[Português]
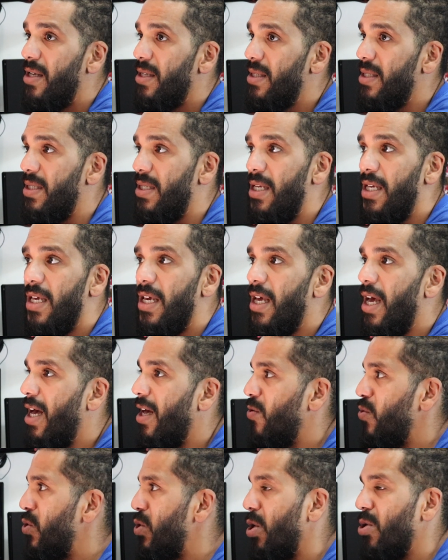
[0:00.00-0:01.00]
Se
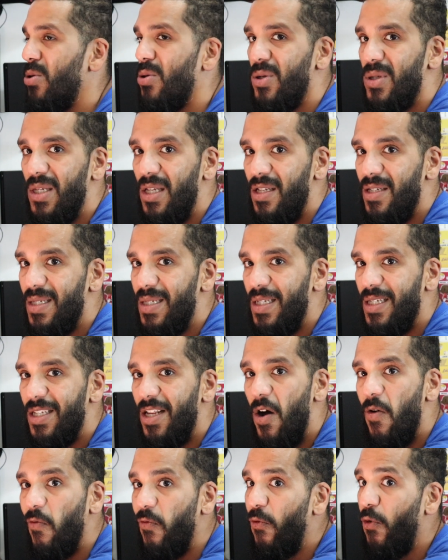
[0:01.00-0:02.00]
os outros índices
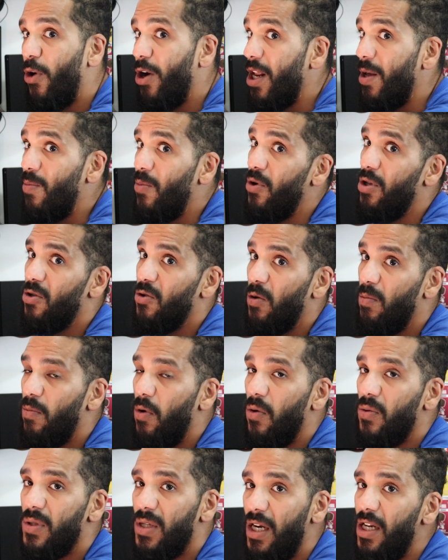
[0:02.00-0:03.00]
não forem muito
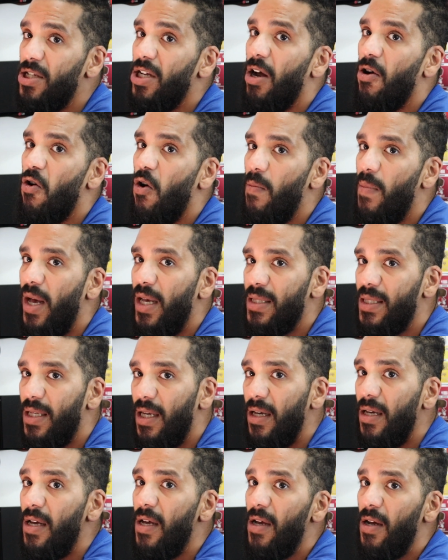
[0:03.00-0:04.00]
bons, ele já
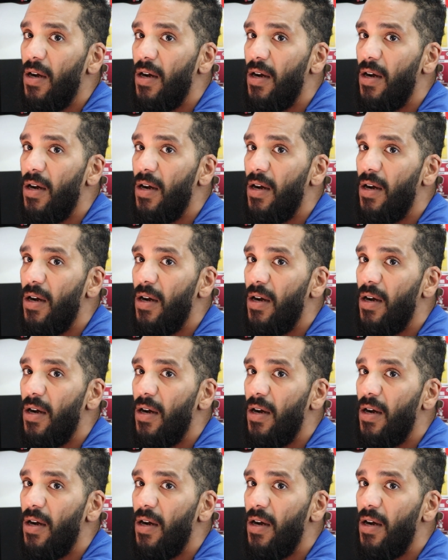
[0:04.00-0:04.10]
começa